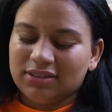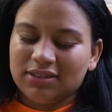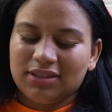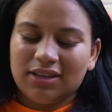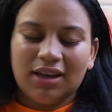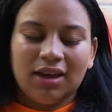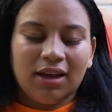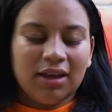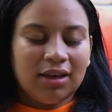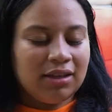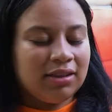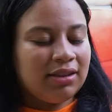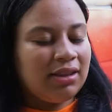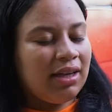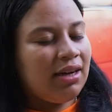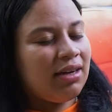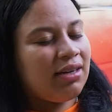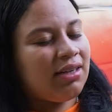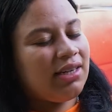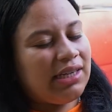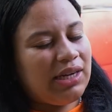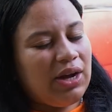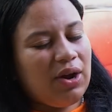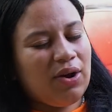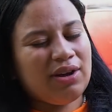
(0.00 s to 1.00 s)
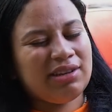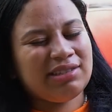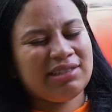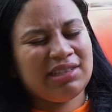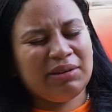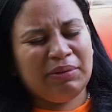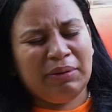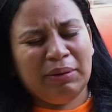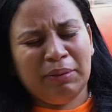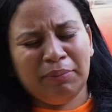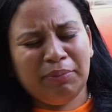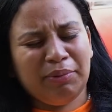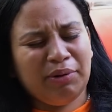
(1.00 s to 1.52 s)
Ay, tan rico que se
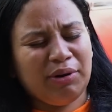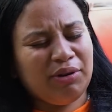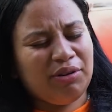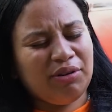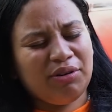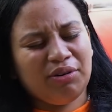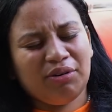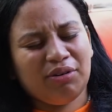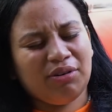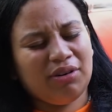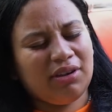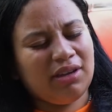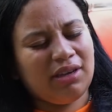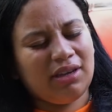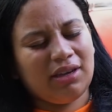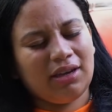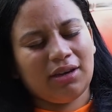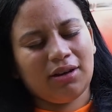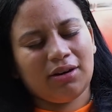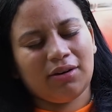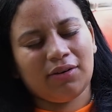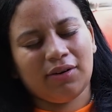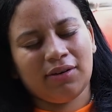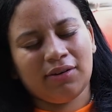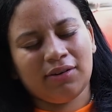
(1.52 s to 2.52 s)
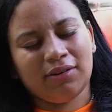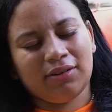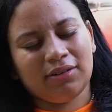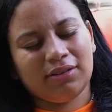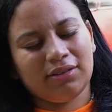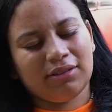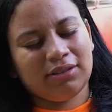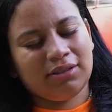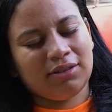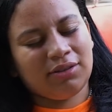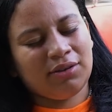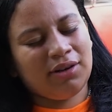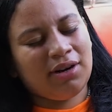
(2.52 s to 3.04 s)
ven, pero yo no quiero,
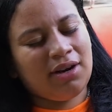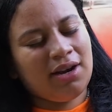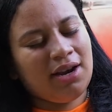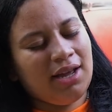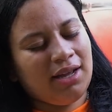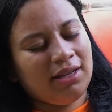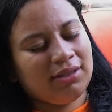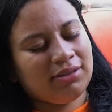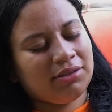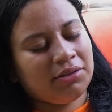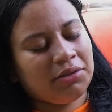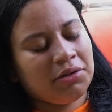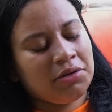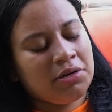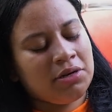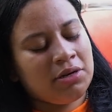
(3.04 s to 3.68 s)
Orlando.